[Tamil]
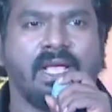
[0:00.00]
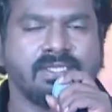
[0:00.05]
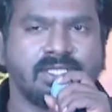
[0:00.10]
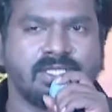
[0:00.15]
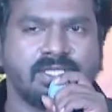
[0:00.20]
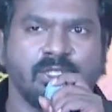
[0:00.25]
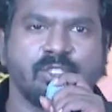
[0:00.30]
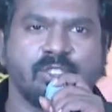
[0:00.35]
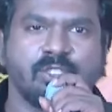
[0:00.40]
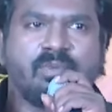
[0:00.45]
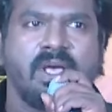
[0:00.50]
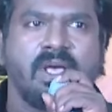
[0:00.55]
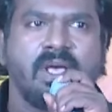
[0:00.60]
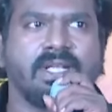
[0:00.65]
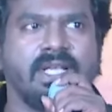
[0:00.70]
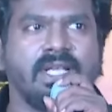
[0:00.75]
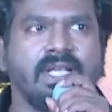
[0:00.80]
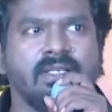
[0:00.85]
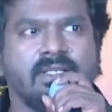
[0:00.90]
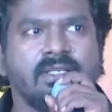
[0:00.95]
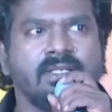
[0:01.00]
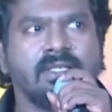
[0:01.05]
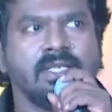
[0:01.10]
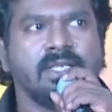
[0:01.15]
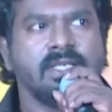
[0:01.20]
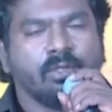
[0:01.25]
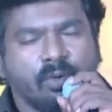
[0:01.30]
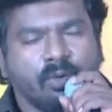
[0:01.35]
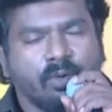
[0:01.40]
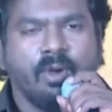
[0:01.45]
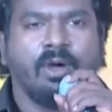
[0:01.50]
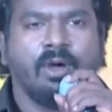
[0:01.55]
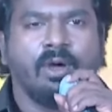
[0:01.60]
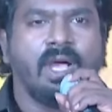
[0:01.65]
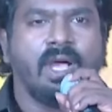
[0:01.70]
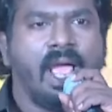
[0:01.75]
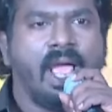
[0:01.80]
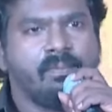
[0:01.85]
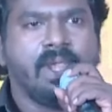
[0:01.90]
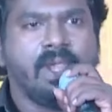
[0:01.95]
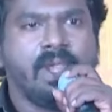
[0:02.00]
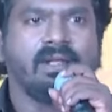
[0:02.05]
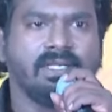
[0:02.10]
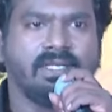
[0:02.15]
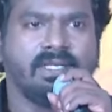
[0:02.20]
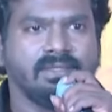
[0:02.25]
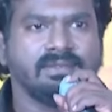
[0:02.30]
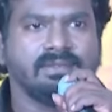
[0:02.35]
சந்தோஷமாக இருக்குது ரொம்ப ஹாப்பியாக இருக்குது